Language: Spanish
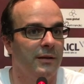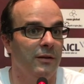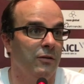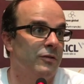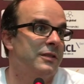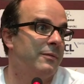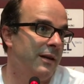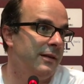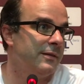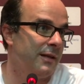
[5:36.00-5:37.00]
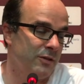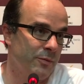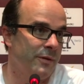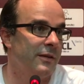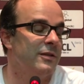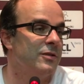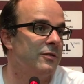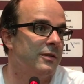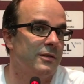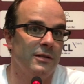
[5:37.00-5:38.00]
Y luego ser valiente en la toma de
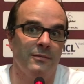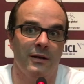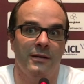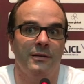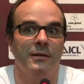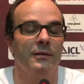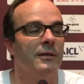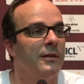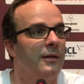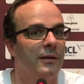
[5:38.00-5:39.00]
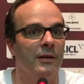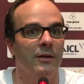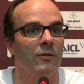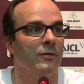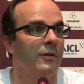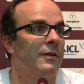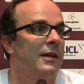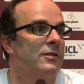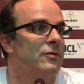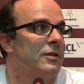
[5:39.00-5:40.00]
decisiones y valiente eh, cuando haces
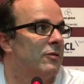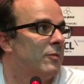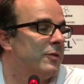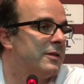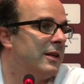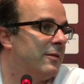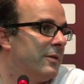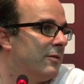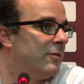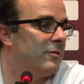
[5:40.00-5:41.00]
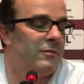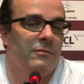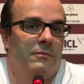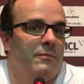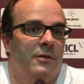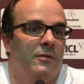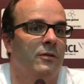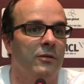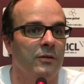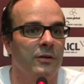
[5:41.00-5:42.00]
las cosas, luego pueden salir bien o no.
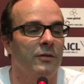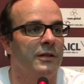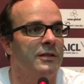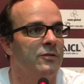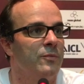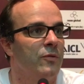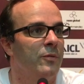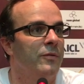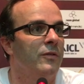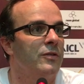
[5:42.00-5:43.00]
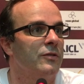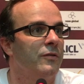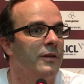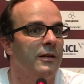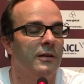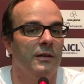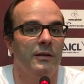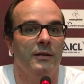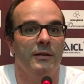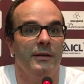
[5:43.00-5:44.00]
Pero creo que esa es un poco mi filosofía,
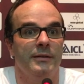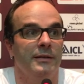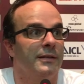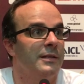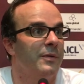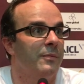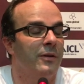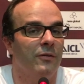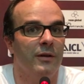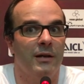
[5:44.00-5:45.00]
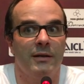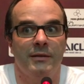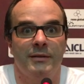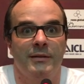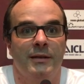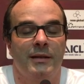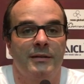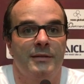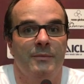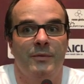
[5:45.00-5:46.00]
de intentar siempre mejorar, intentar
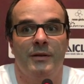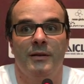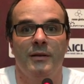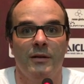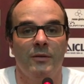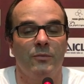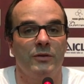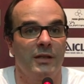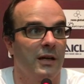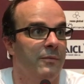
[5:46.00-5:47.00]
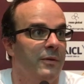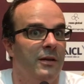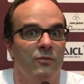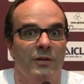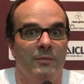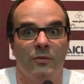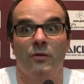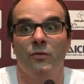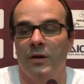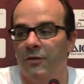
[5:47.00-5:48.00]
siempre pues, dejarme ayudar por los
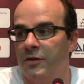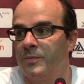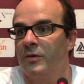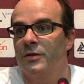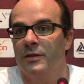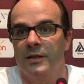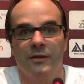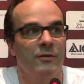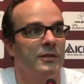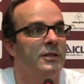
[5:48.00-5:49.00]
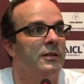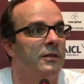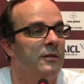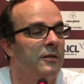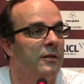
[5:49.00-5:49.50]
jugadores, por los entrenadores y,